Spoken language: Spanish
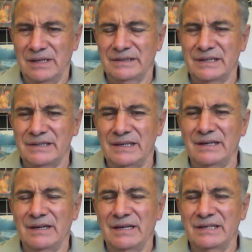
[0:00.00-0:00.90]
Es
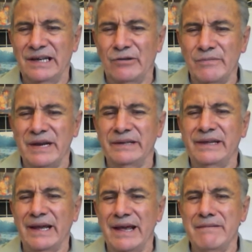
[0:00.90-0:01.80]
decir, se
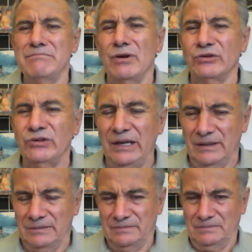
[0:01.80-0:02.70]
convierten en
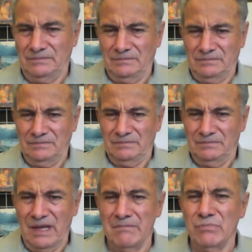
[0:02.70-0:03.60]
botín,
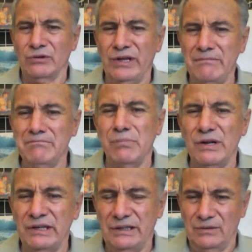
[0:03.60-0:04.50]
en botín
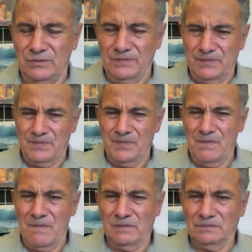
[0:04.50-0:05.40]
político
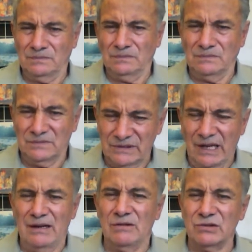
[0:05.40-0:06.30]

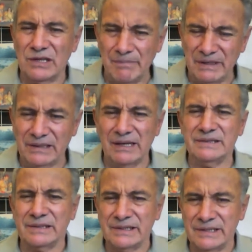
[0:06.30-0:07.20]
de los
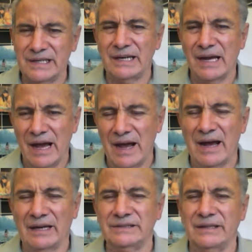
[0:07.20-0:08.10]
capitalistas que llegan
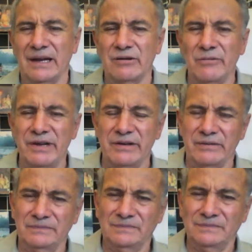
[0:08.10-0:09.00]
a acceder al gobierno,